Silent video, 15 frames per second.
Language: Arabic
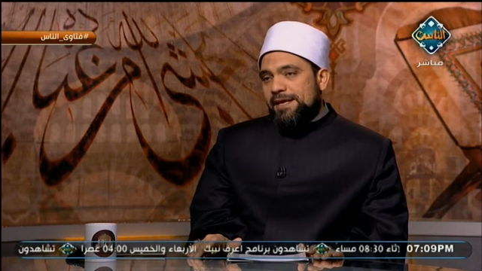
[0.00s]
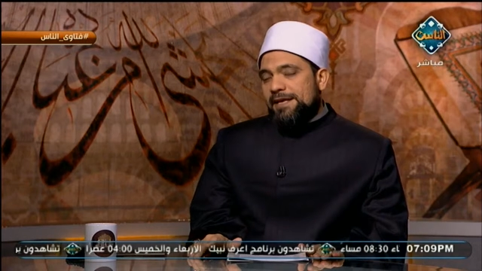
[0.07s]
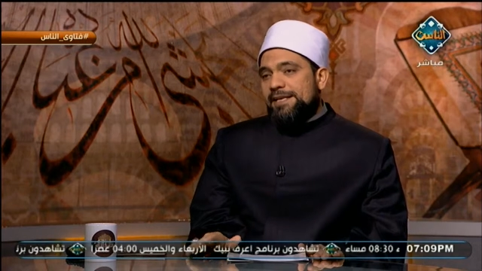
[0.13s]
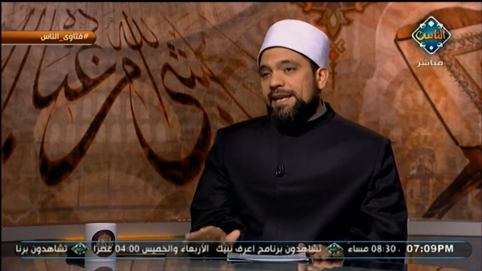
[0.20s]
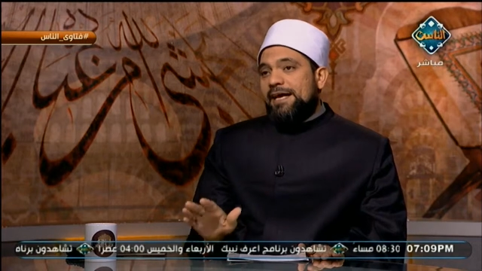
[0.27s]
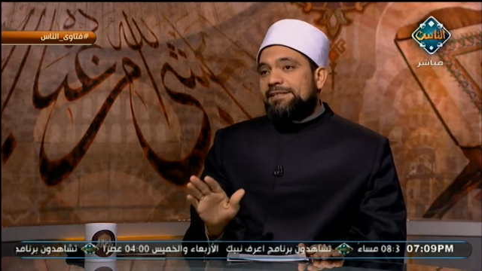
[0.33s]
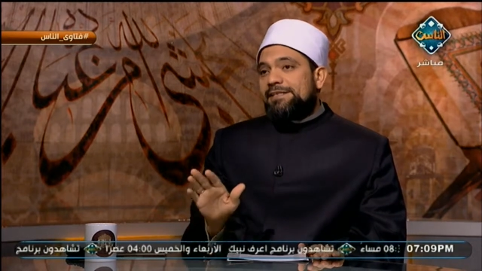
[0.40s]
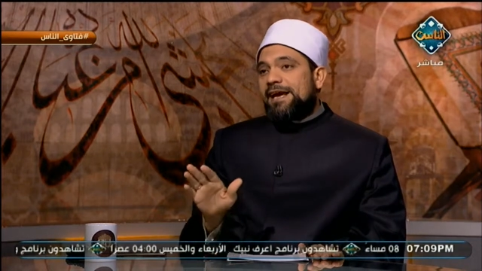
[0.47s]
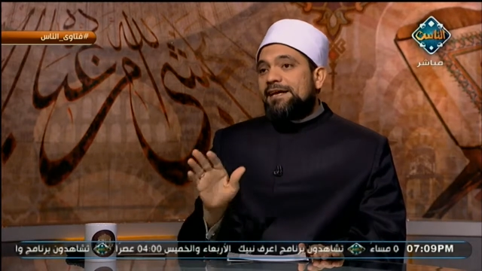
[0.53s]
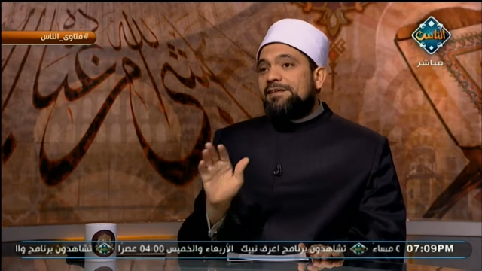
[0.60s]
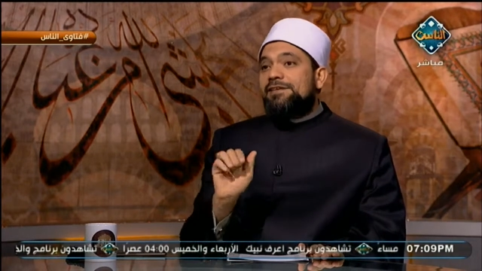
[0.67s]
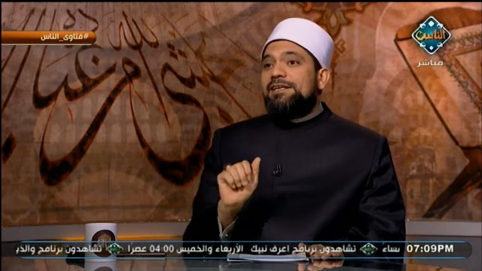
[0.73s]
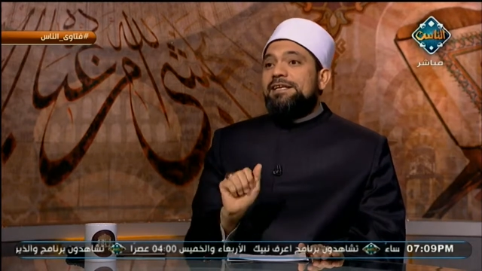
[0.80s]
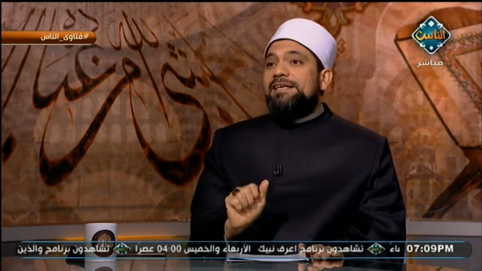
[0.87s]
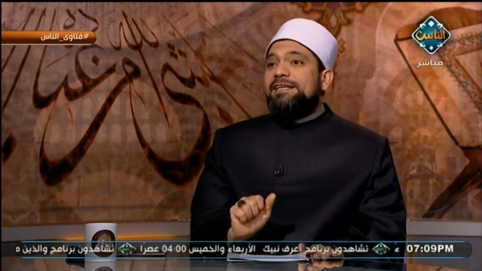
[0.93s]
نأتي
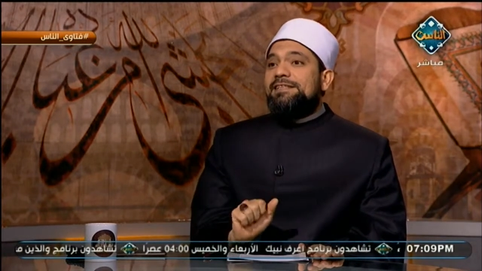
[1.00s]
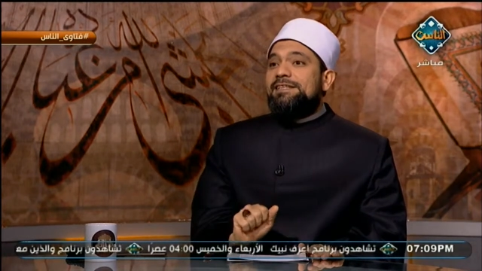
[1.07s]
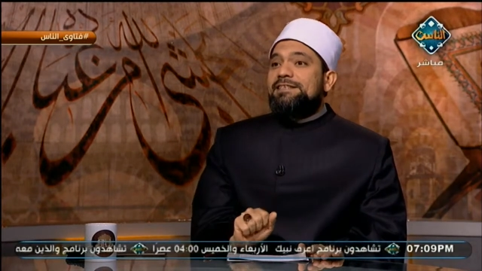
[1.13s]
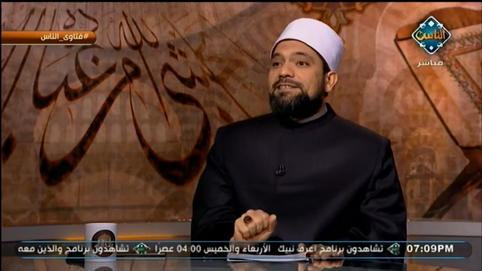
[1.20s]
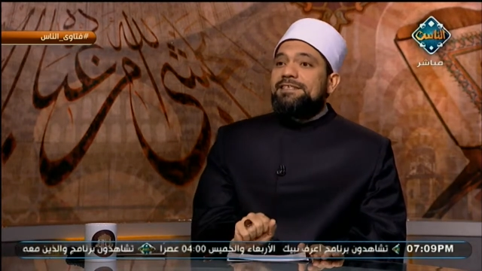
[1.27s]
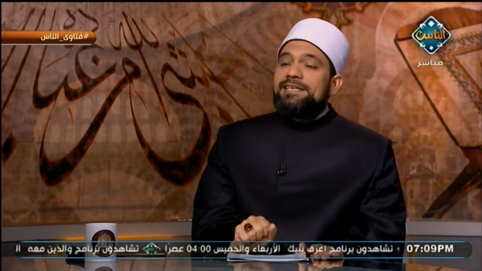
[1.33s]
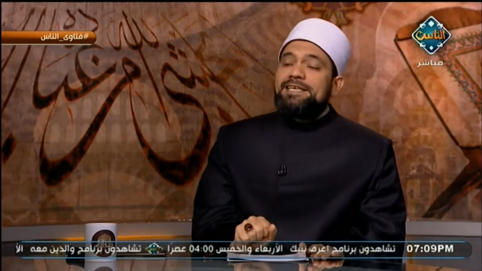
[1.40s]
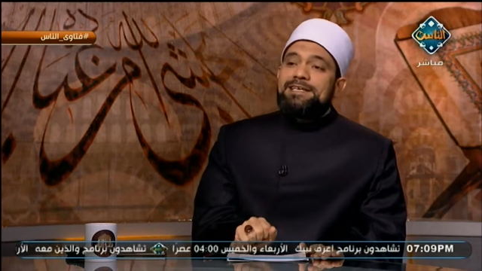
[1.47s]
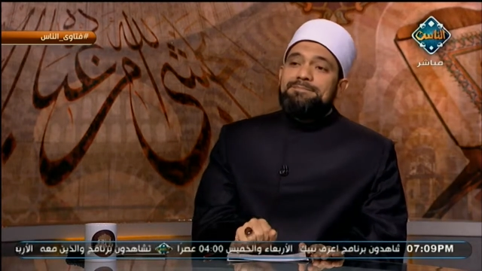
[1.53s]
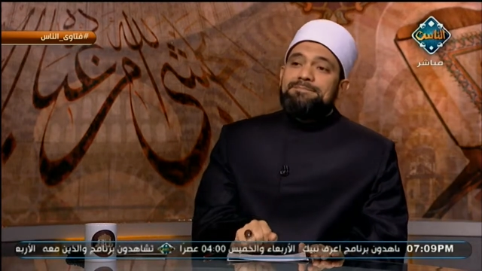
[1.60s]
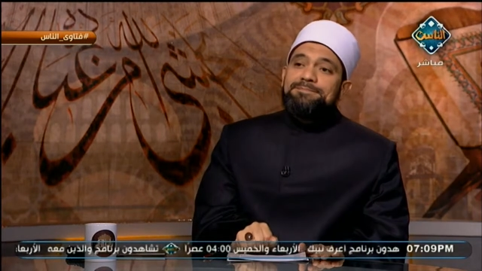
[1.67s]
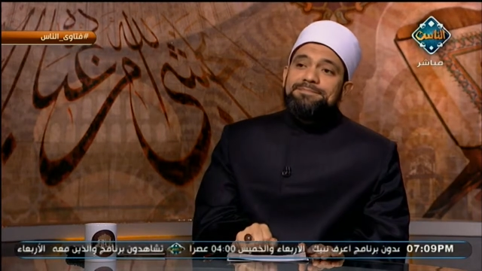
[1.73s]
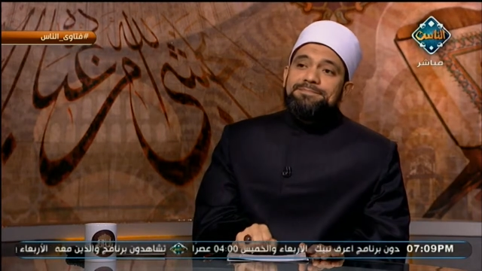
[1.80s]
أيضا إلى التسليم